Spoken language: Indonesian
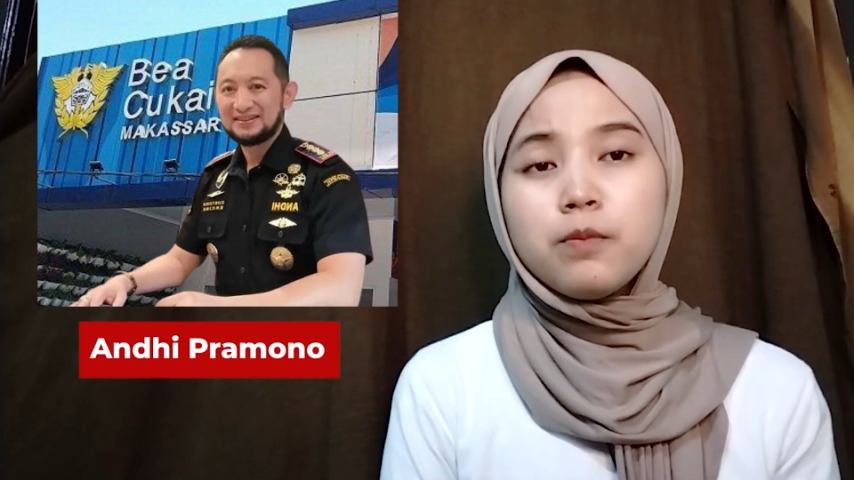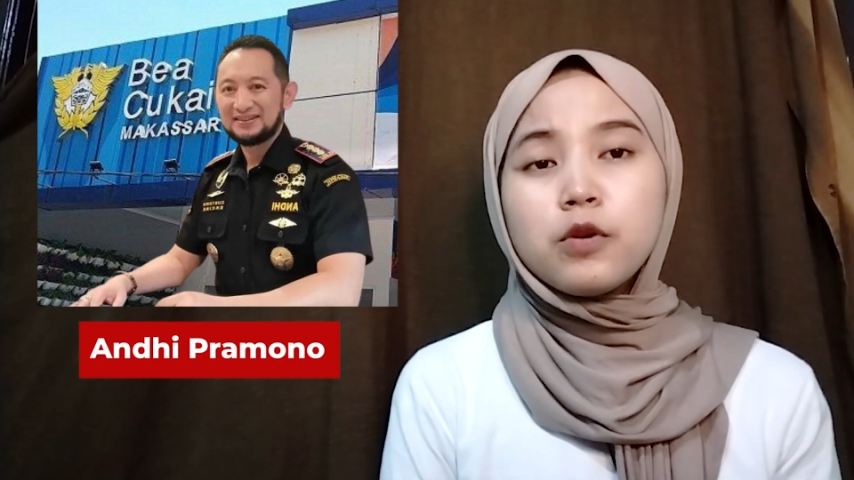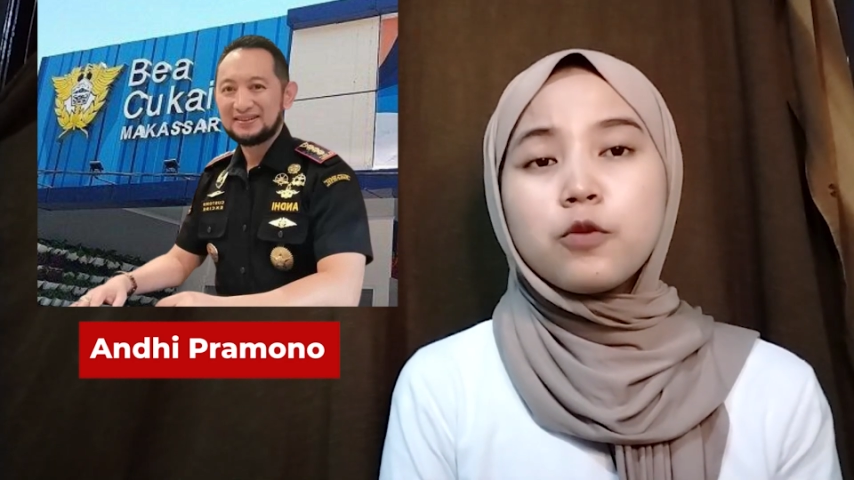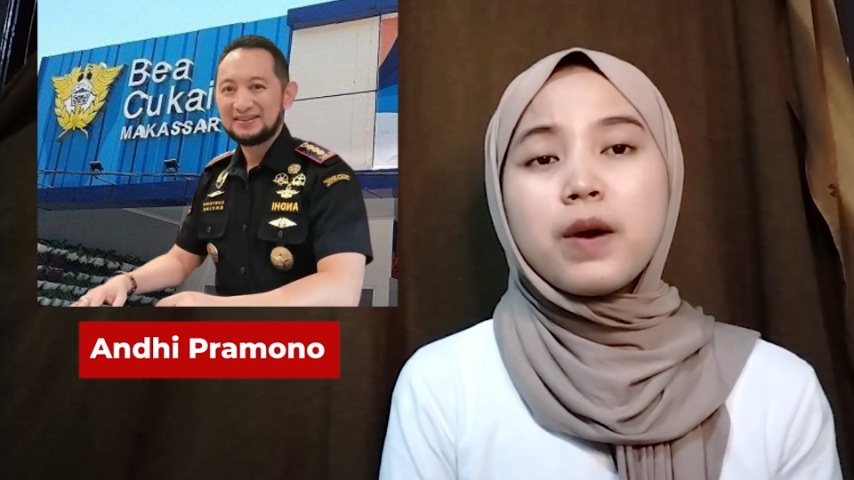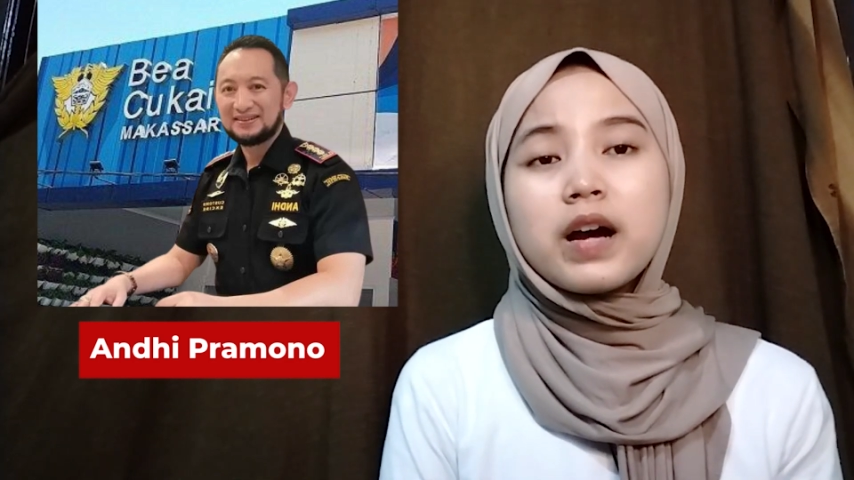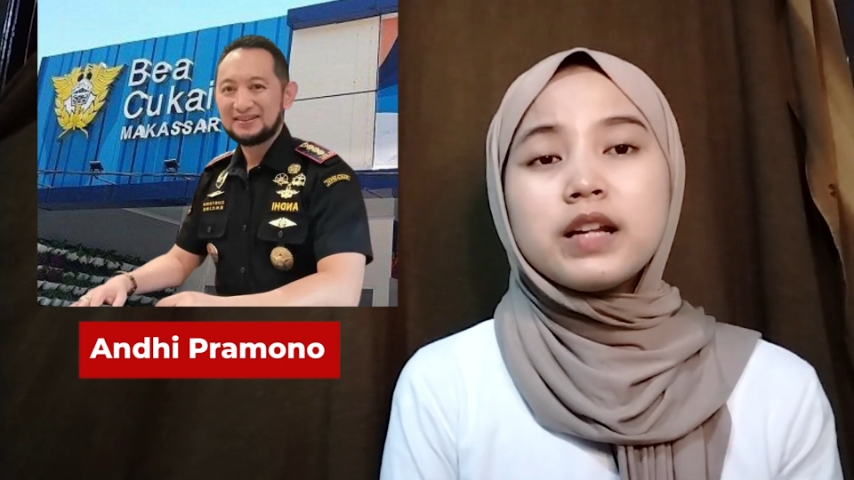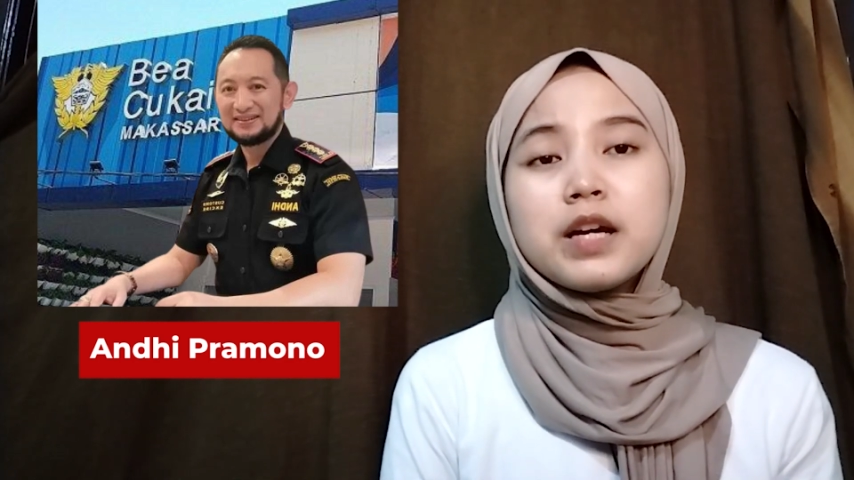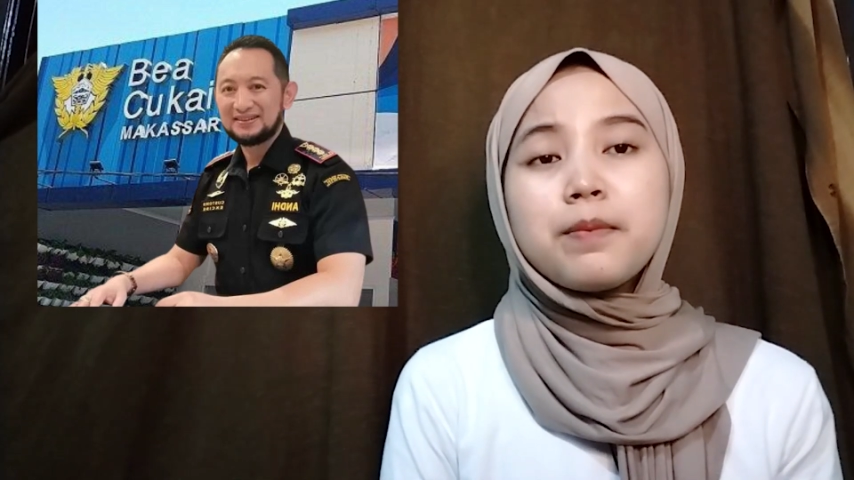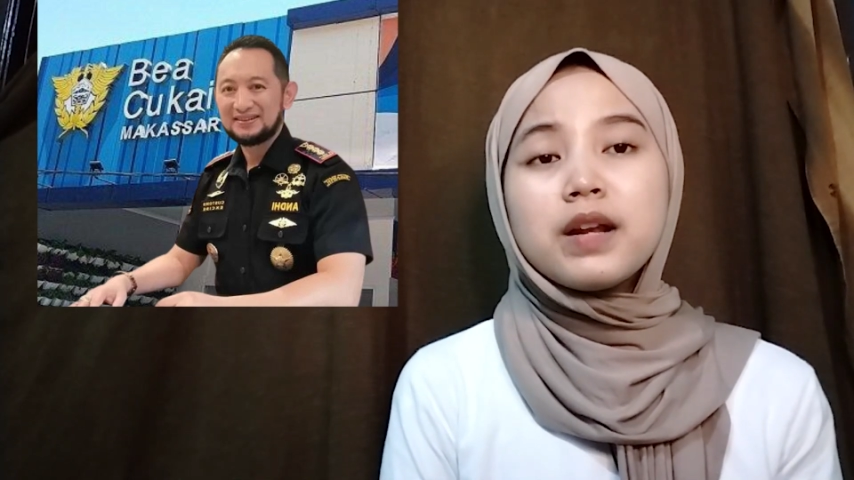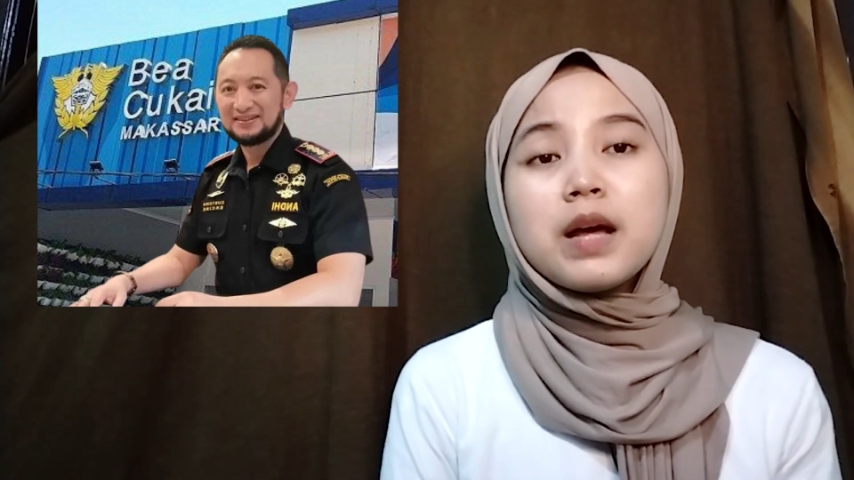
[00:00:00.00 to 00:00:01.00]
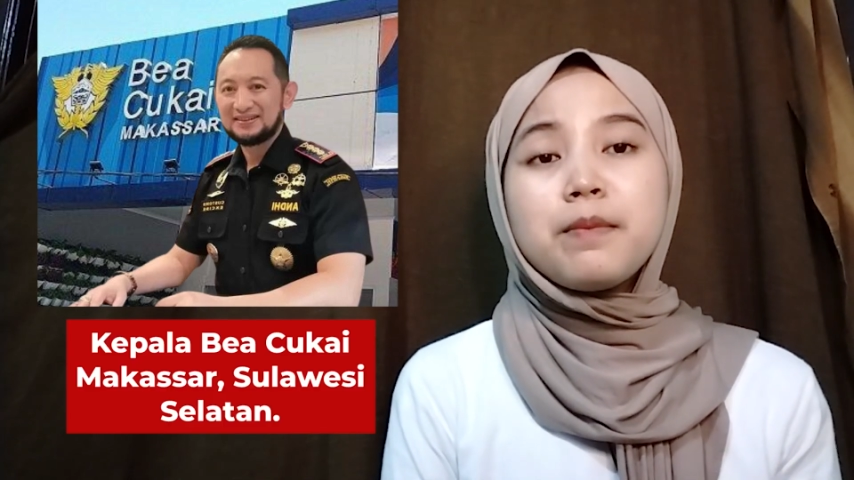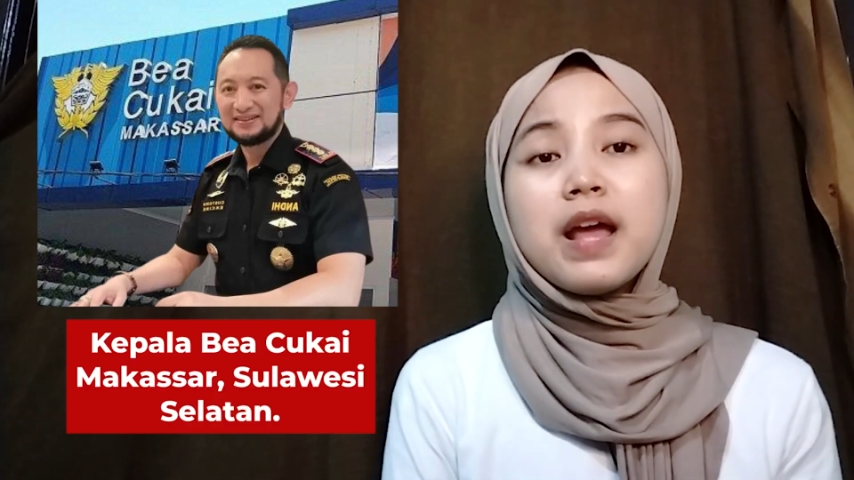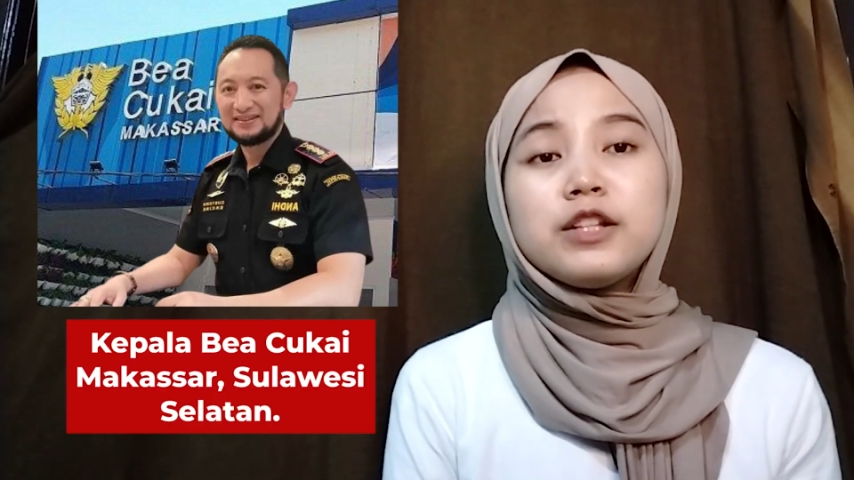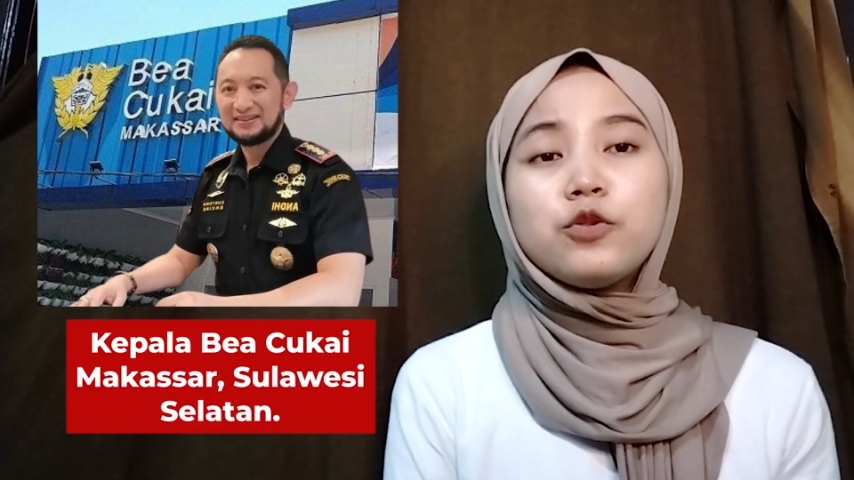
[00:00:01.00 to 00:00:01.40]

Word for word: merupakan Kepala Bea